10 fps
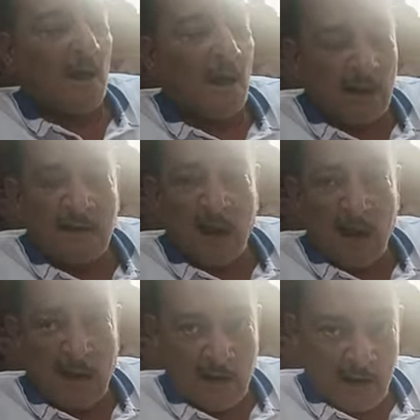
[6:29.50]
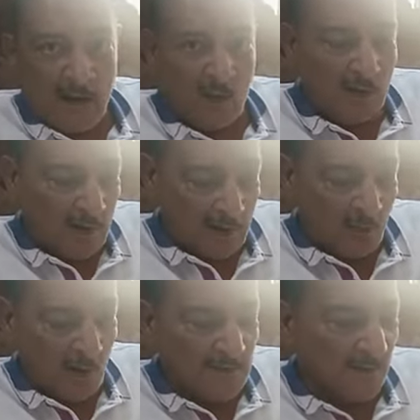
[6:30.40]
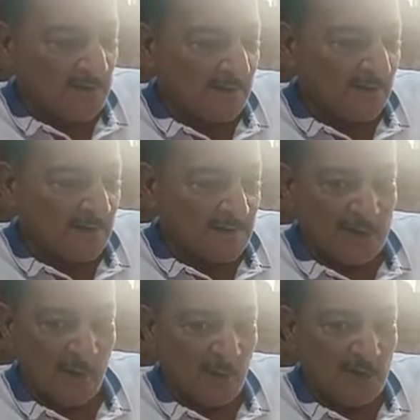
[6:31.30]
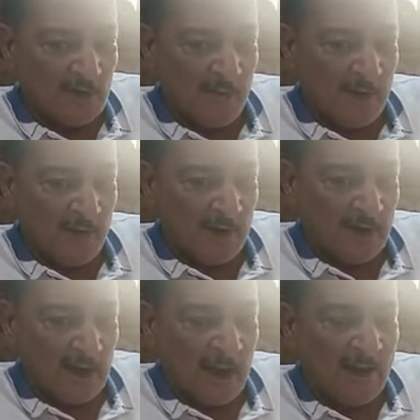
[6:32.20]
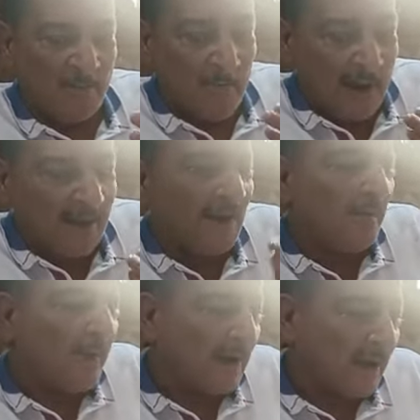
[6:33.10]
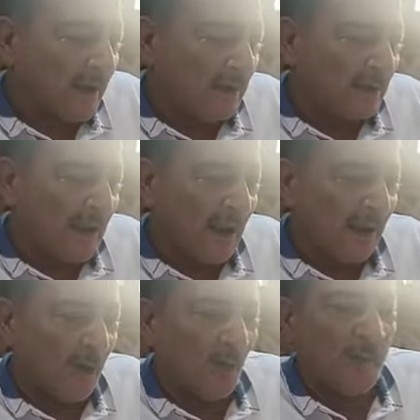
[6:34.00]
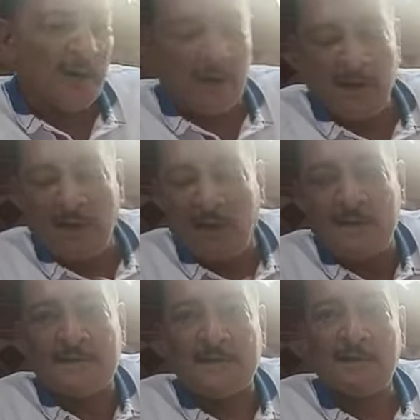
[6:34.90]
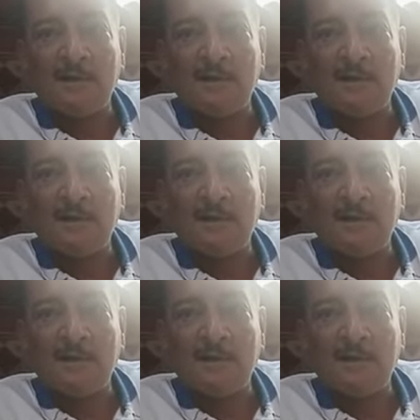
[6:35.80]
انا اتضحك عليا وراجل عنده 65 سنه ومش حمل بهدله هتبهدل من غير داعي ومن غير قصد